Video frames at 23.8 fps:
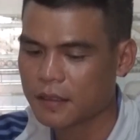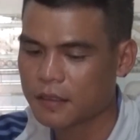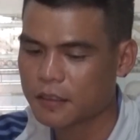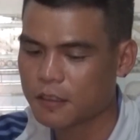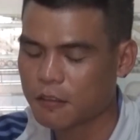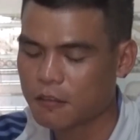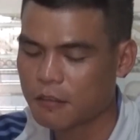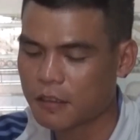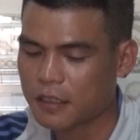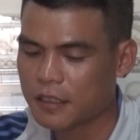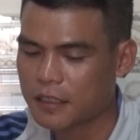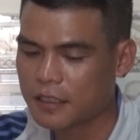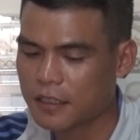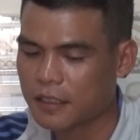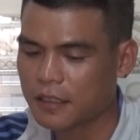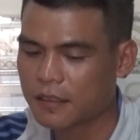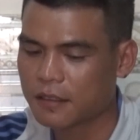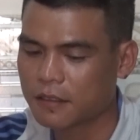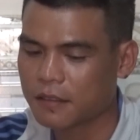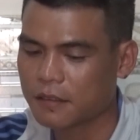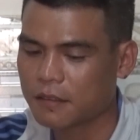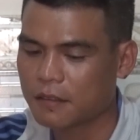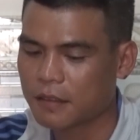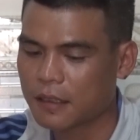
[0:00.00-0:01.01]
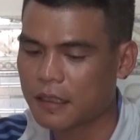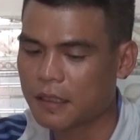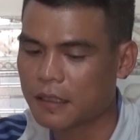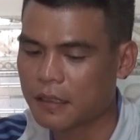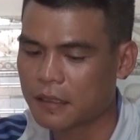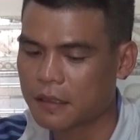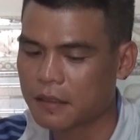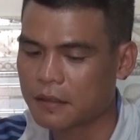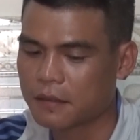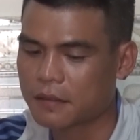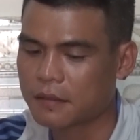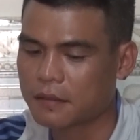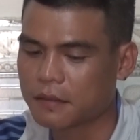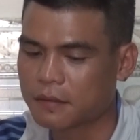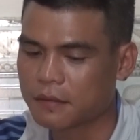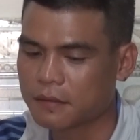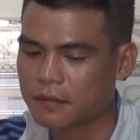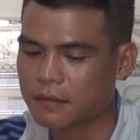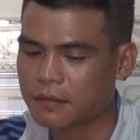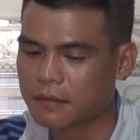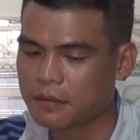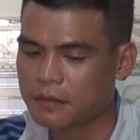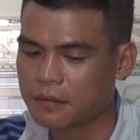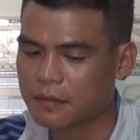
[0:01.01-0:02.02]
Trong quá trình gọi là
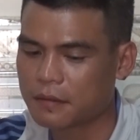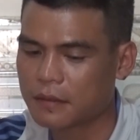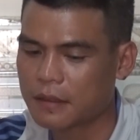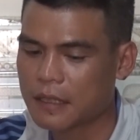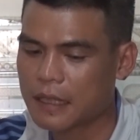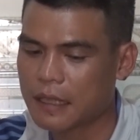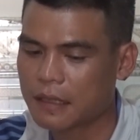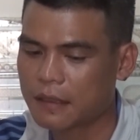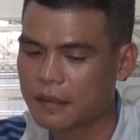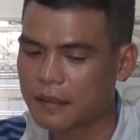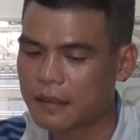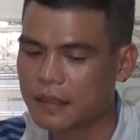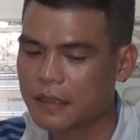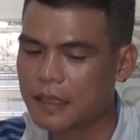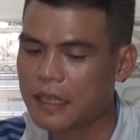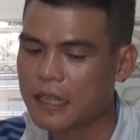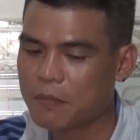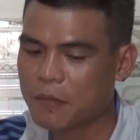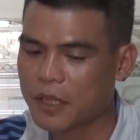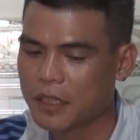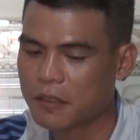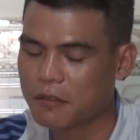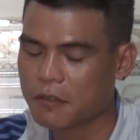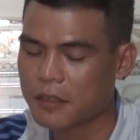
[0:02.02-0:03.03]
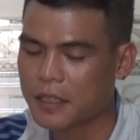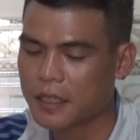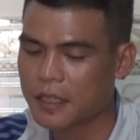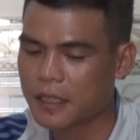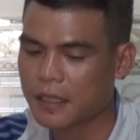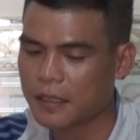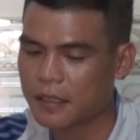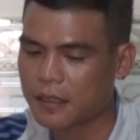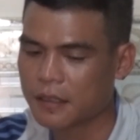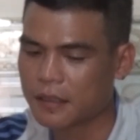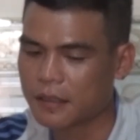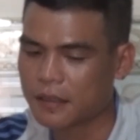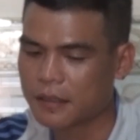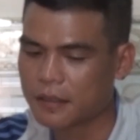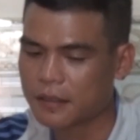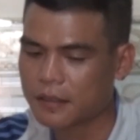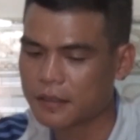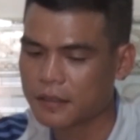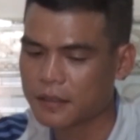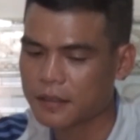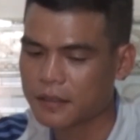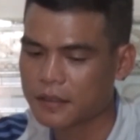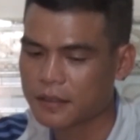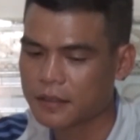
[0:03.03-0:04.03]
đang nghiện ma túy ấy thì
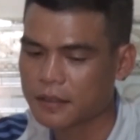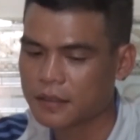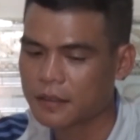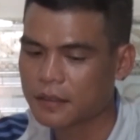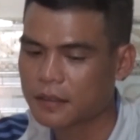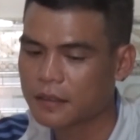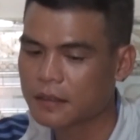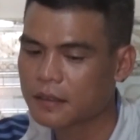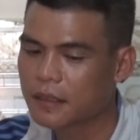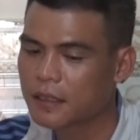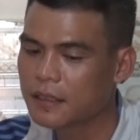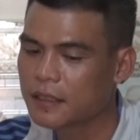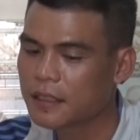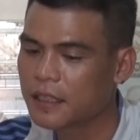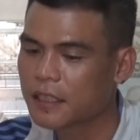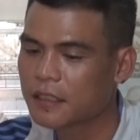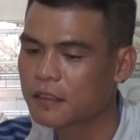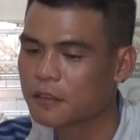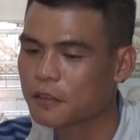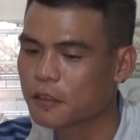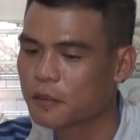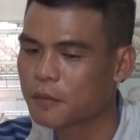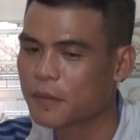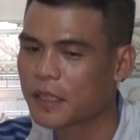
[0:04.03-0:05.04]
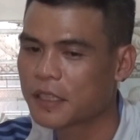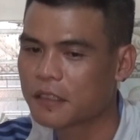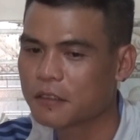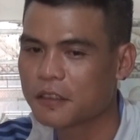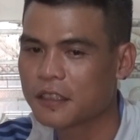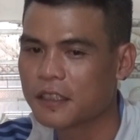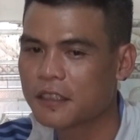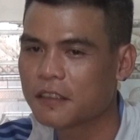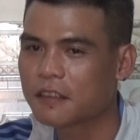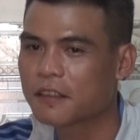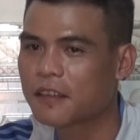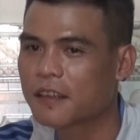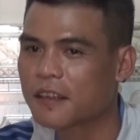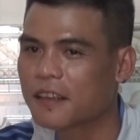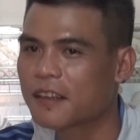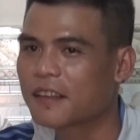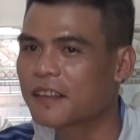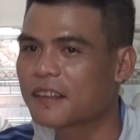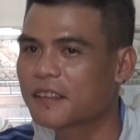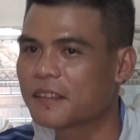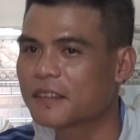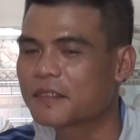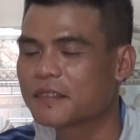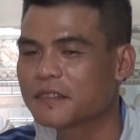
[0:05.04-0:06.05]
tất nhiên rồi, ma túy nó
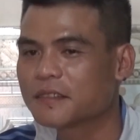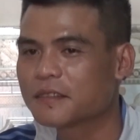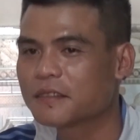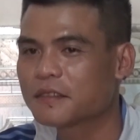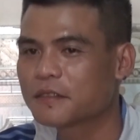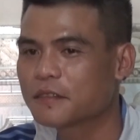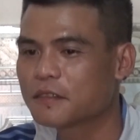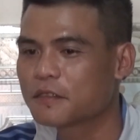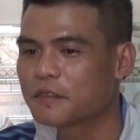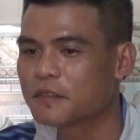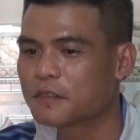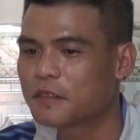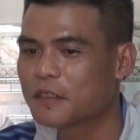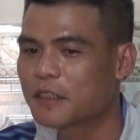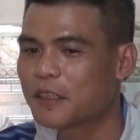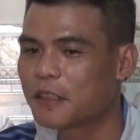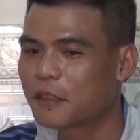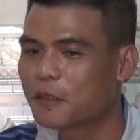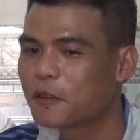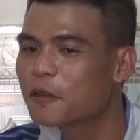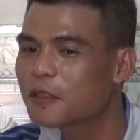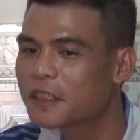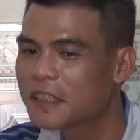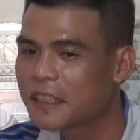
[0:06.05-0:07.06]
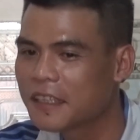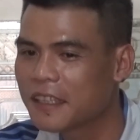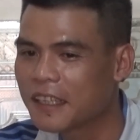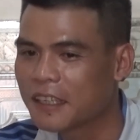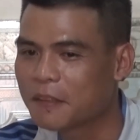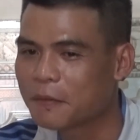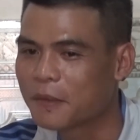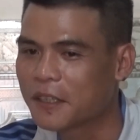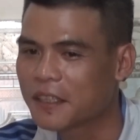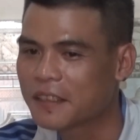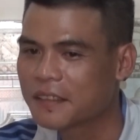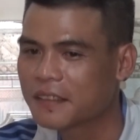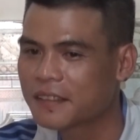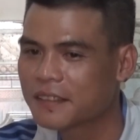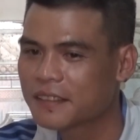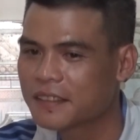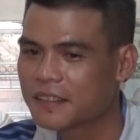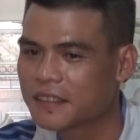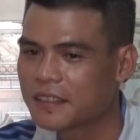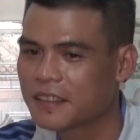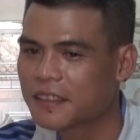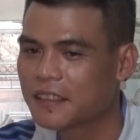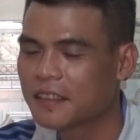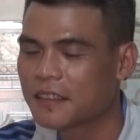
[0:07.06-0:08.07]
là, là đốt tiền mà.
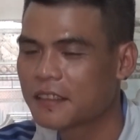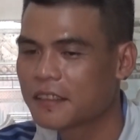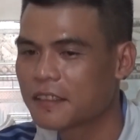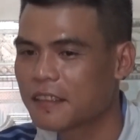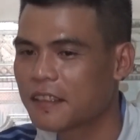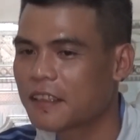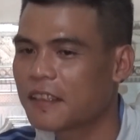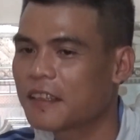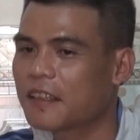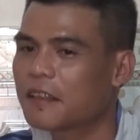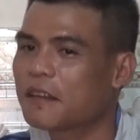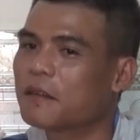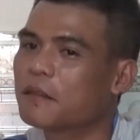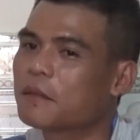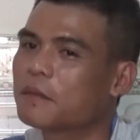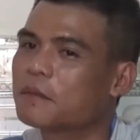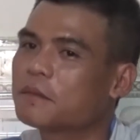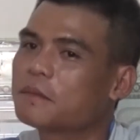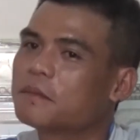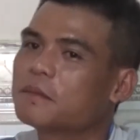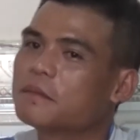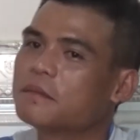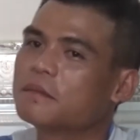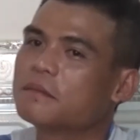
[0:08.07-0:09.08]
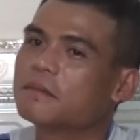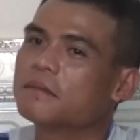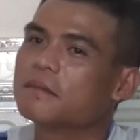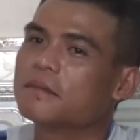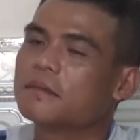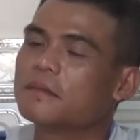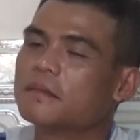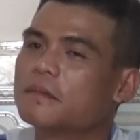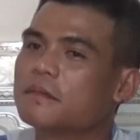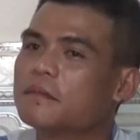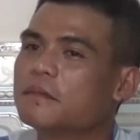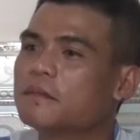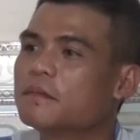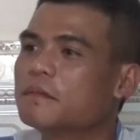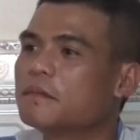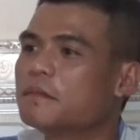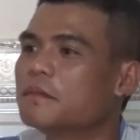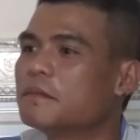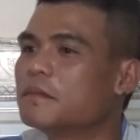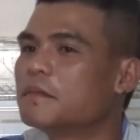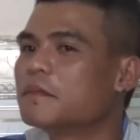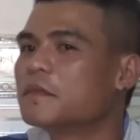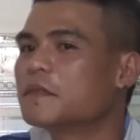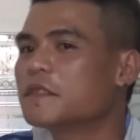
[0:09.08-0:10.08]
Thế nên là
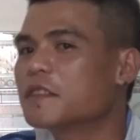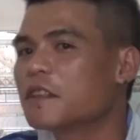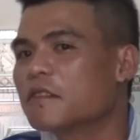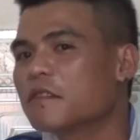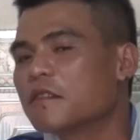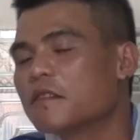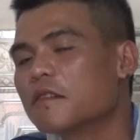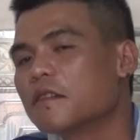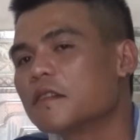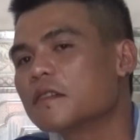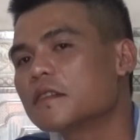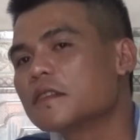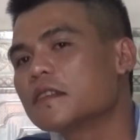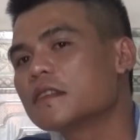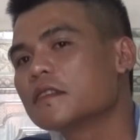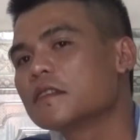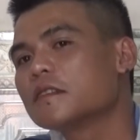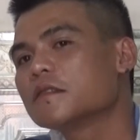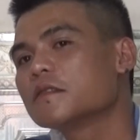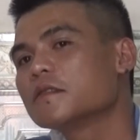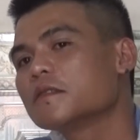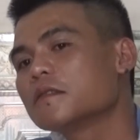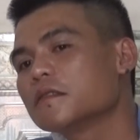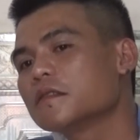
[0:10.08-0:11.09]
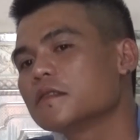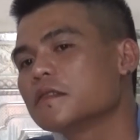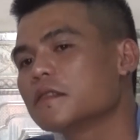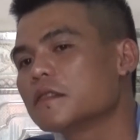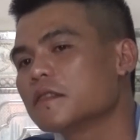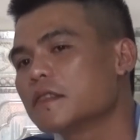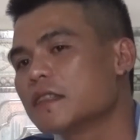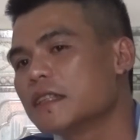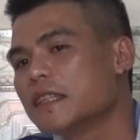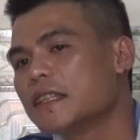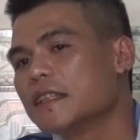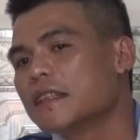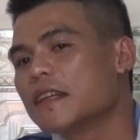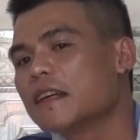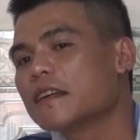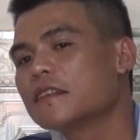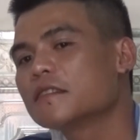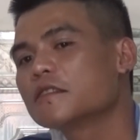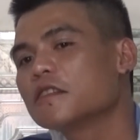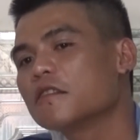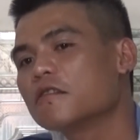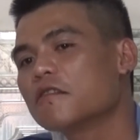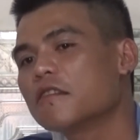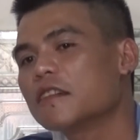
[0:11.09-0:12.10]
trong khi
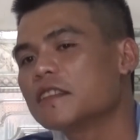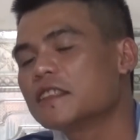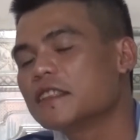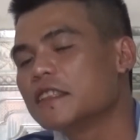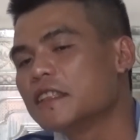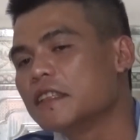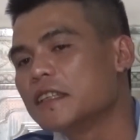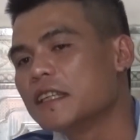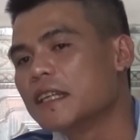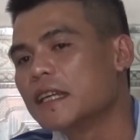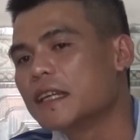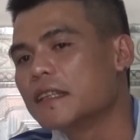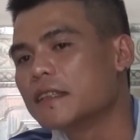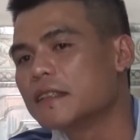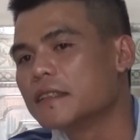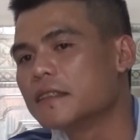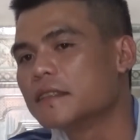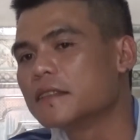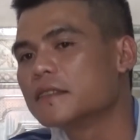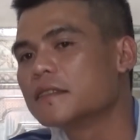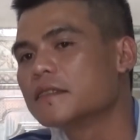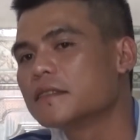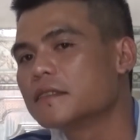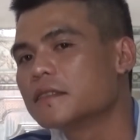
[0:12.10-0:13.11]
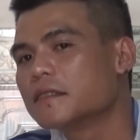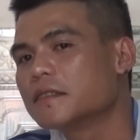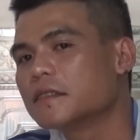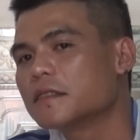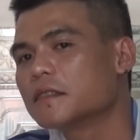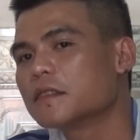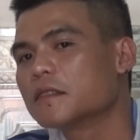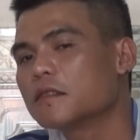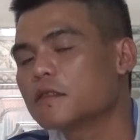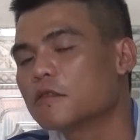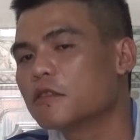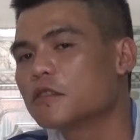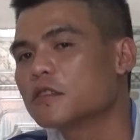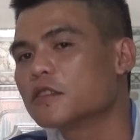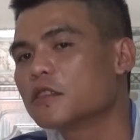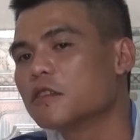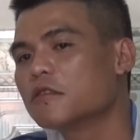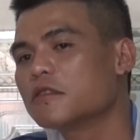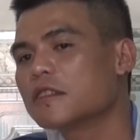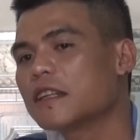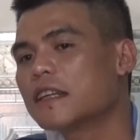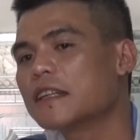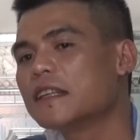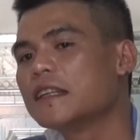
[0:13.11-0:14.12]
đang trong quá trình nghiện thì cuộc
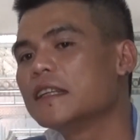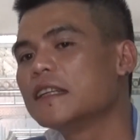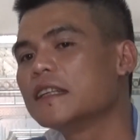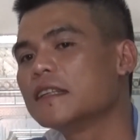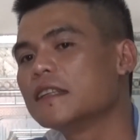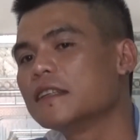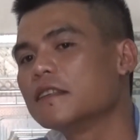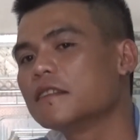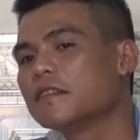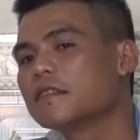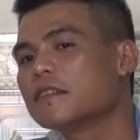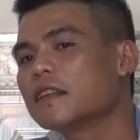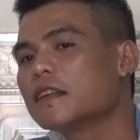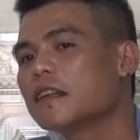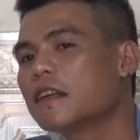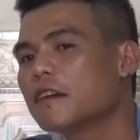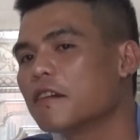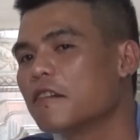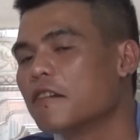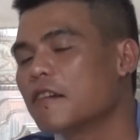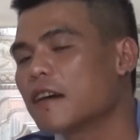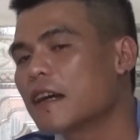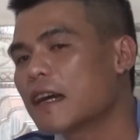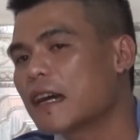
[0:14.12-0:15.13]
sống gia đình thì nó rất là khó